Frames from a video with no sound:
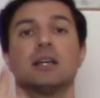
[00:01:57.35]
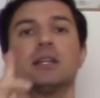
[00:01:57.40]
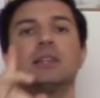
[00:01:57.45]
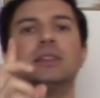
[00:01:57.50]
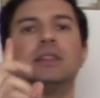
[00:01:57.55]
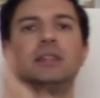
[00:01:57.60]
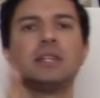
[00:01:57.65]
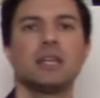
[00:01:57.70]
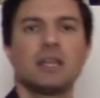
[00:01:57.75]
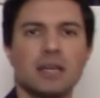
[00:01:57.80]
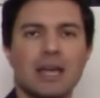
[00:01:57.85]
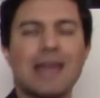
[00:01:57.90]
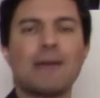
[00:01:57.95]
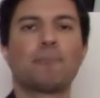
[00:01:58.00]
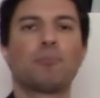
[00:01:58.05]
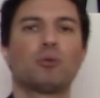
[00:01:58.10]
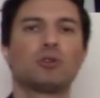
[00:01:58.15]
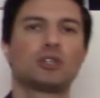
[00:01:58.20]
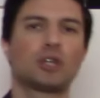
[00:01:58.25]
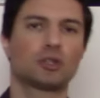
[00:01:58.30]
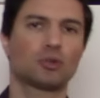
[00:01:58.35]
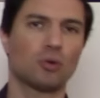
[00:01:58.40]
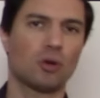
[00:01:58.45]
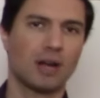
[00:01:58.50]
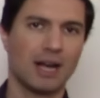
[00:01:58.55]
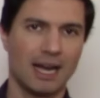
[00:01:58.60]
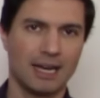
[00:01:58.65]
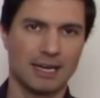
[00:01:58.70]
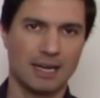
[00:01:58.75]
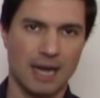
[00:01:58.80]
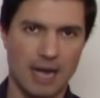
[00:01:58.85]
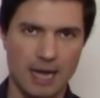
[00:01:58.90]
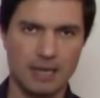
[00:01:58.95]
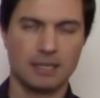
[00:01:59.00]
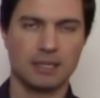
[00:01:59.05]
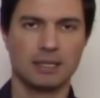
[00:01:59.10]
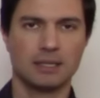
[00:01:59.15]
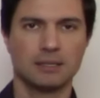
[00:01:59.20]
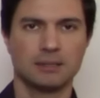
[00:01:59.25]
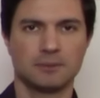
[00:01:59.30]
ninguém podia tocar na
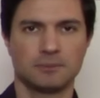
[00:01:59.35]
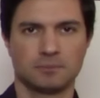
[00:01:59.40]
arca.